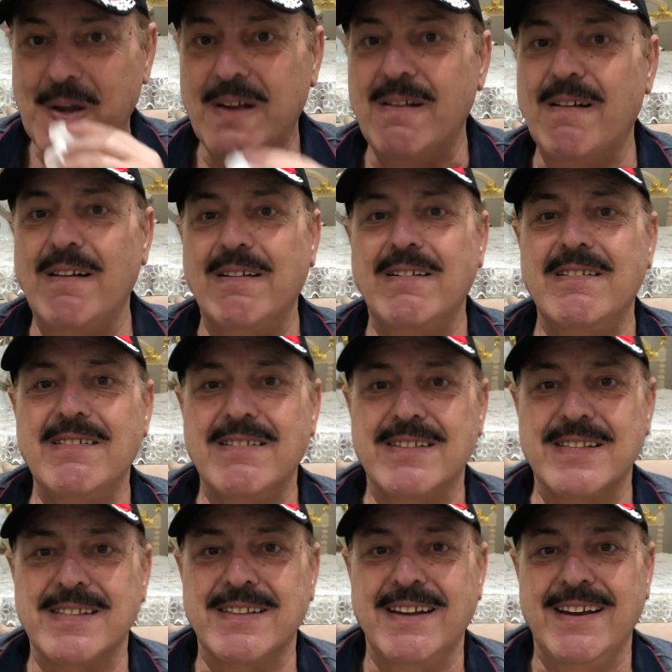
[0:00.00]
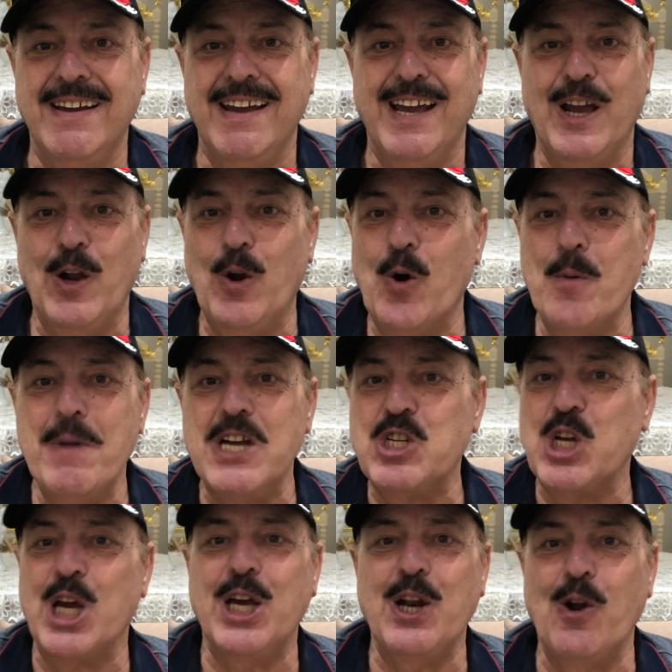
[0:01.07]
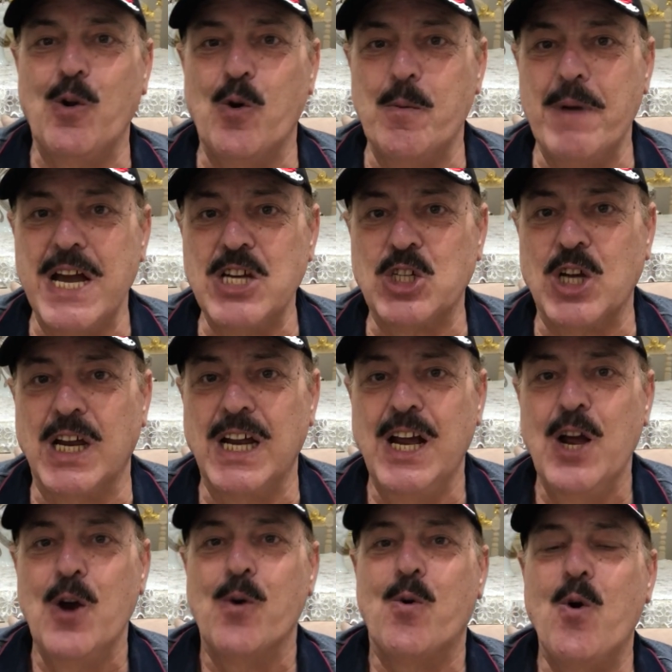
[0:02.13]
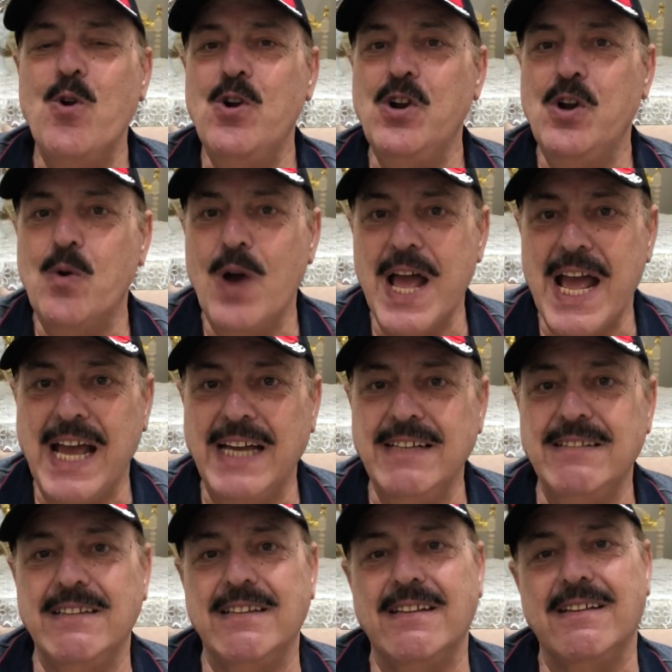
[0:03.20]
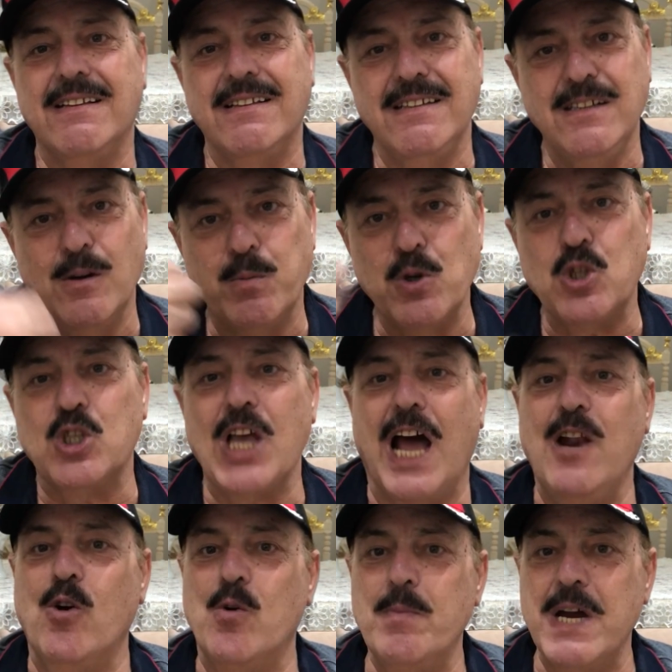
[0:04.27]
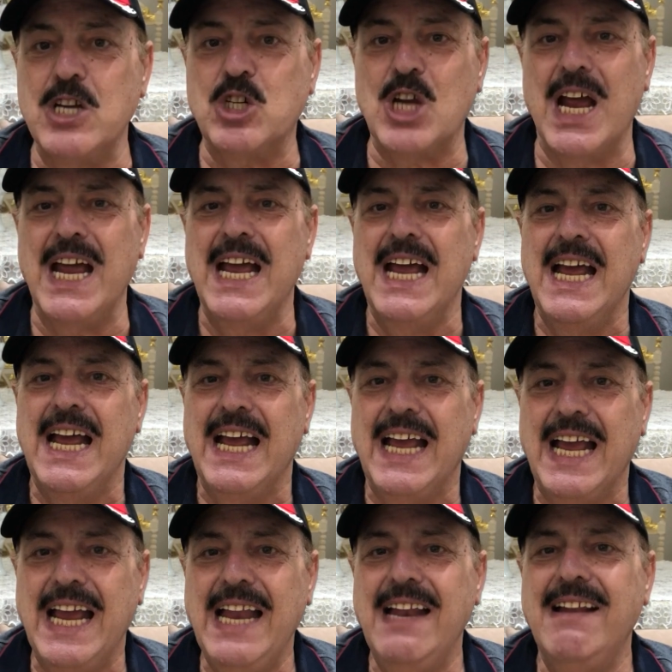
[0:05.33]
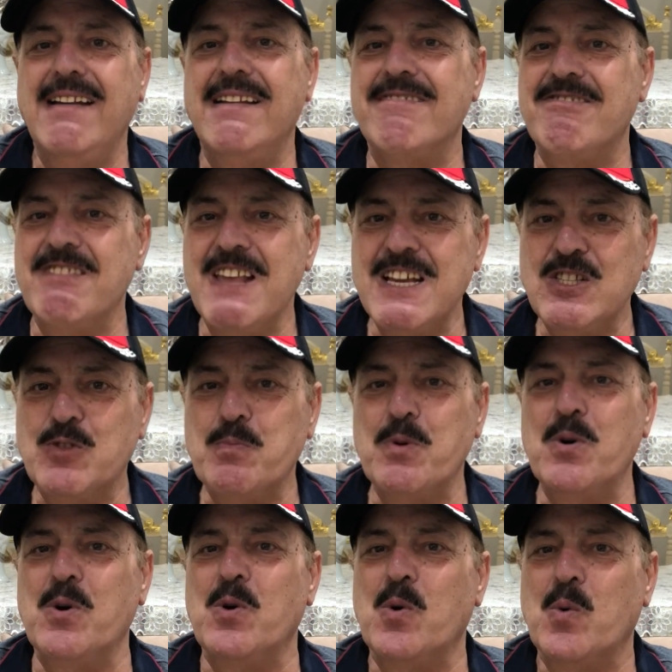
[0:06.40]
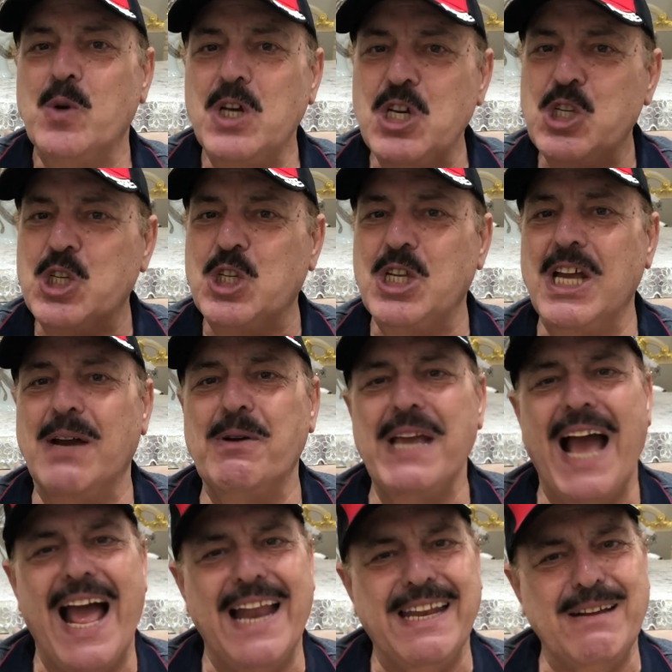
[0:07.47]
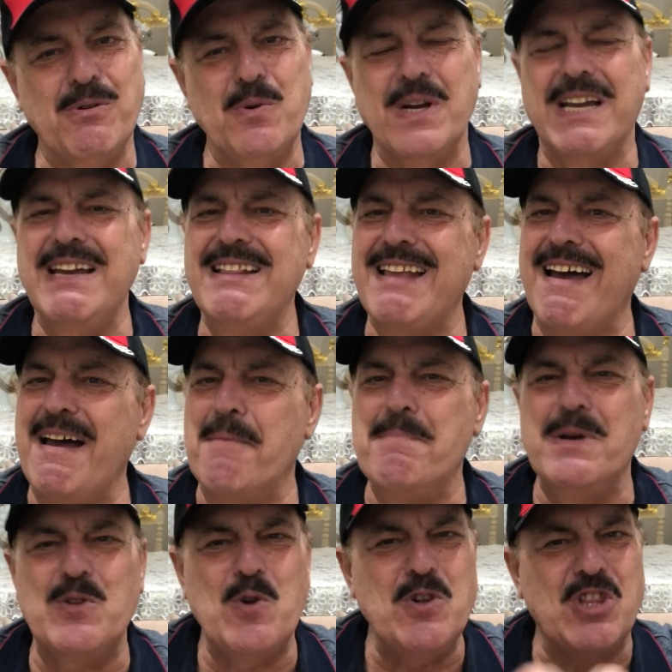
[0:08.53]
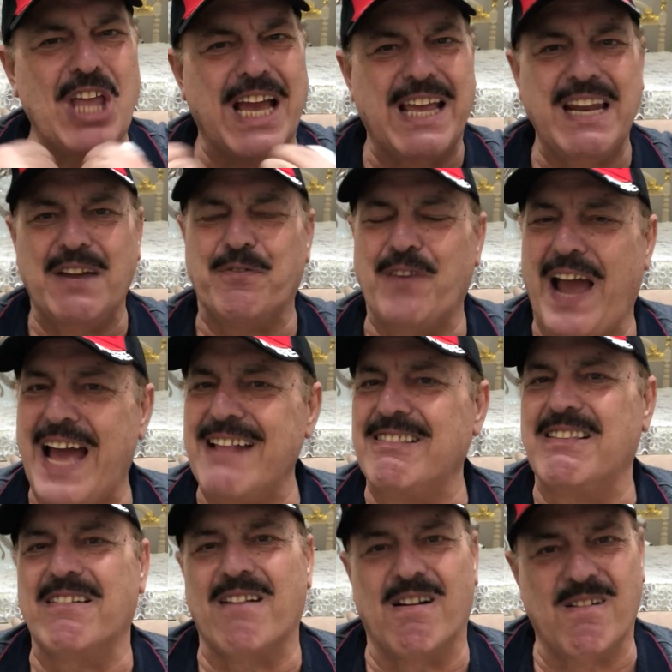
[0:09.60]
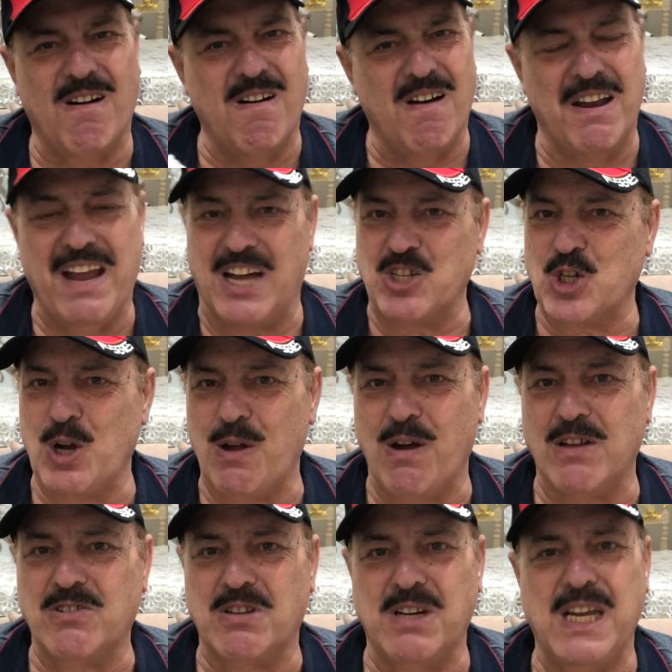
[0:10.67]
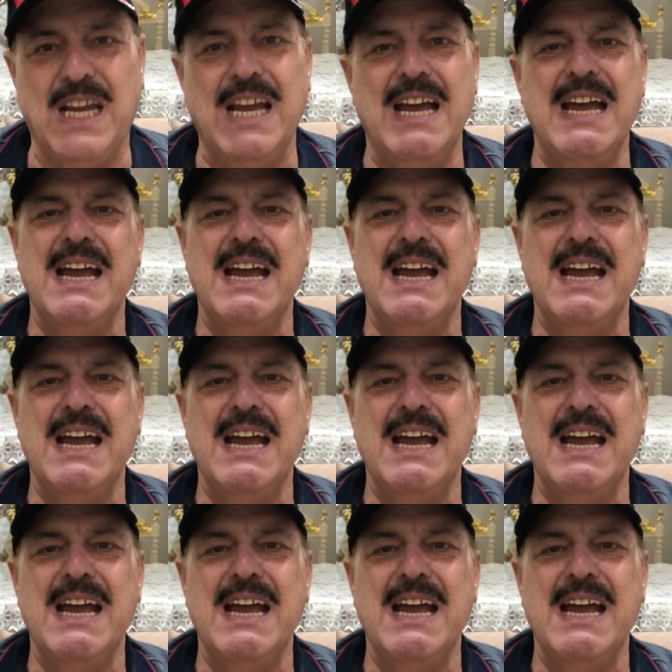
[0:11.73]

خلاص القماشة غير القماشة كل واحد يبص على القماشة اللي تناسبه ويشت يعني وكده بدون تجريح في حد رجاء عشان خاطري